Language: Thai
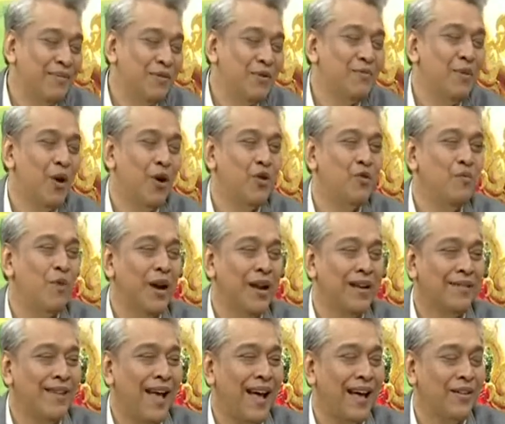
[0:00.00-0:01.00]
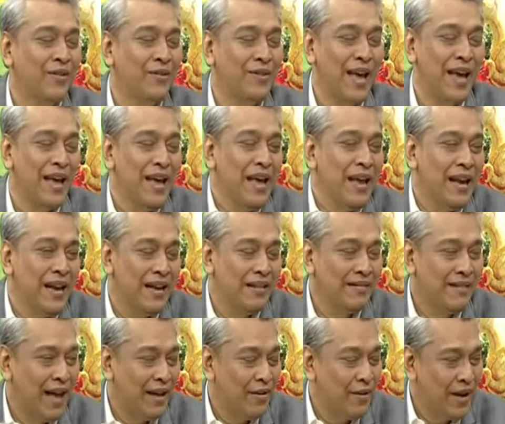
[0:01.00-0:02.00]
ไงครับคุณหมอคุณหมอรักษาตรงไง
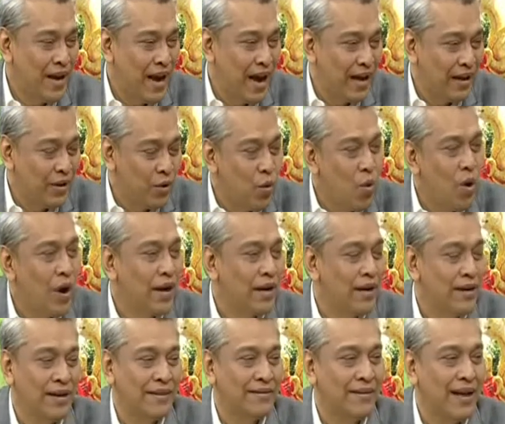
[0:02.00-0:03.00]
รักษาด้วยการนวดห